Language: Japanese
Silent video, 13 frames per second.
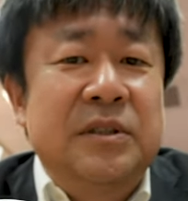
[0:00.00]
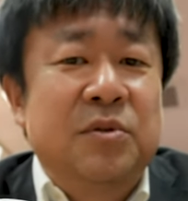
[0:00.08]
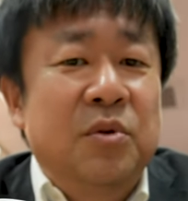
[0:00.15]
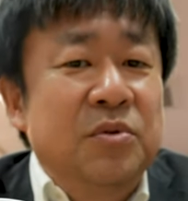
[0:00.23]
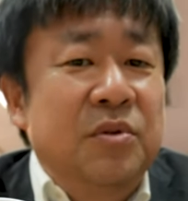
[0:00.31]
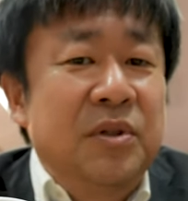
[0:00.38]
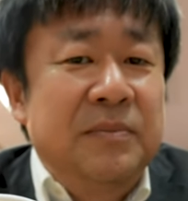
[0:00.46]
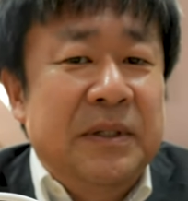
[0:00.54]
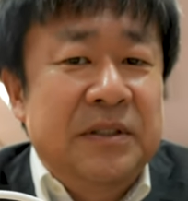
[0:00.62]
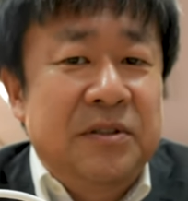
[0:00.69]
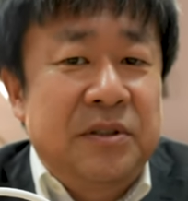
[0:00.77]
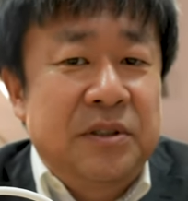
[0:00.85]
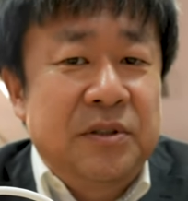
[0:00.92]
にどんどん今
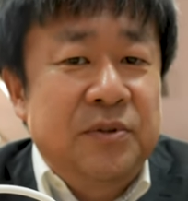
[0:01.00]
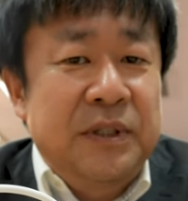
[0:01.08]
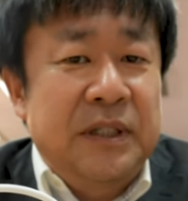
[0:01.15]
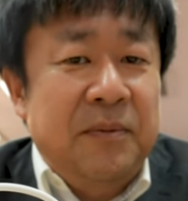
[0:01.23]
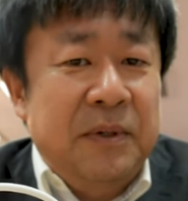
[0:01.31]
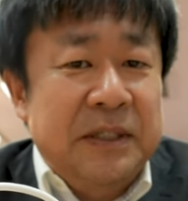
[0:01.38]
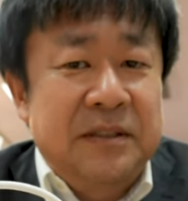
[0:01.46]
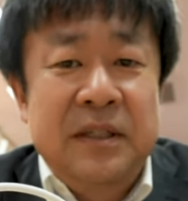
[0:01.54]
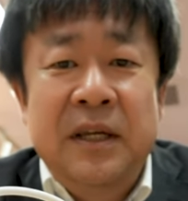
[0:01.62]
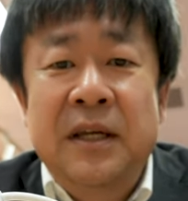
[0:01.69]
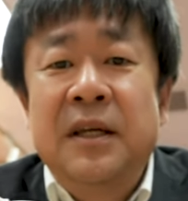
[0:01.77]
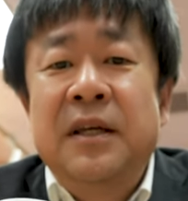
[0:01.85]
受注増えてます。